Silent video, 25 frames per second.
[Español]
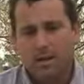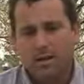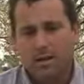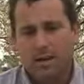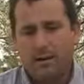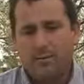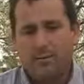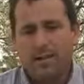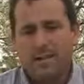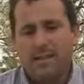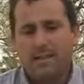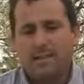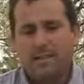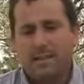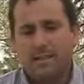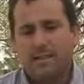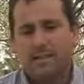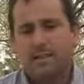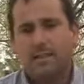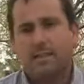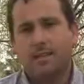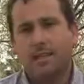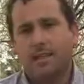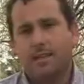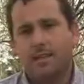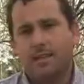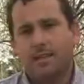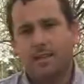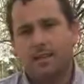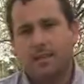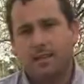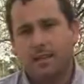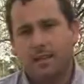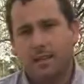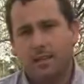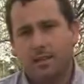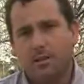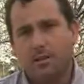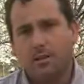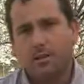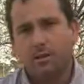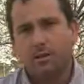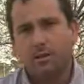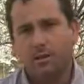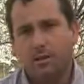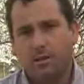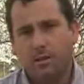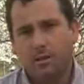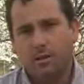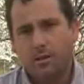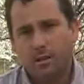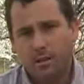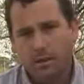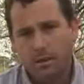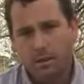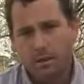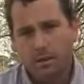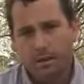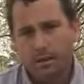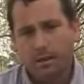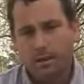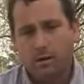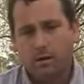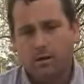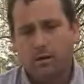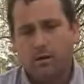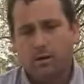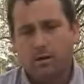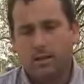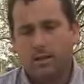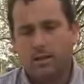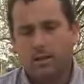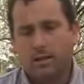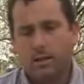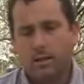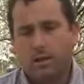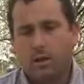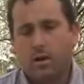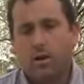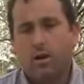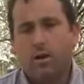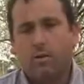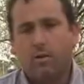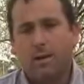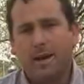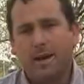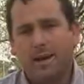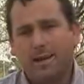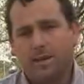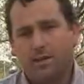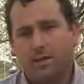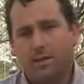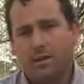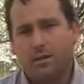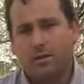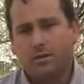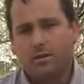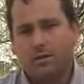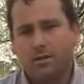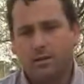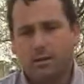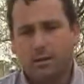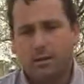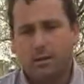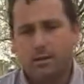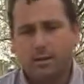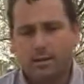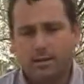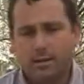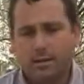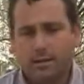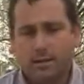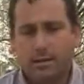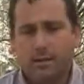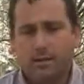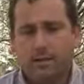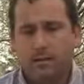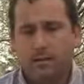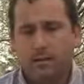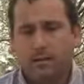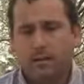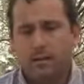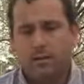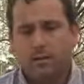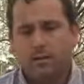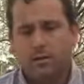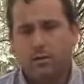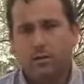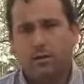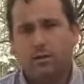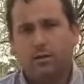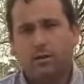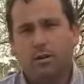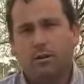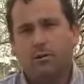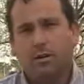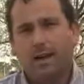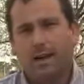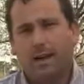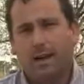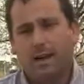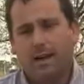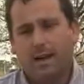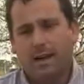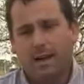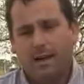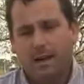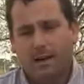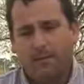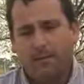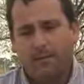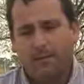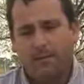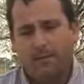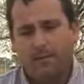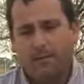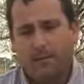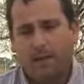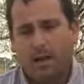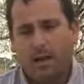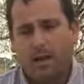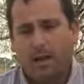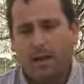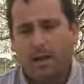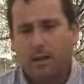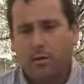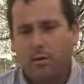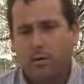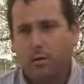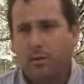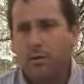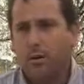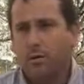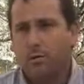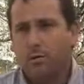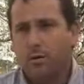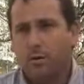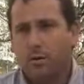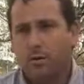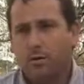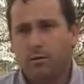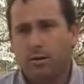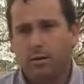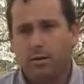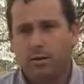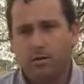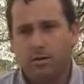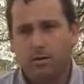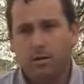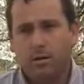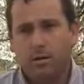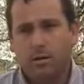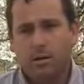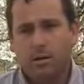realmente ya se está sintiendo en lo que son los comercios, es decir, si uno va a cada uno de los pueblos,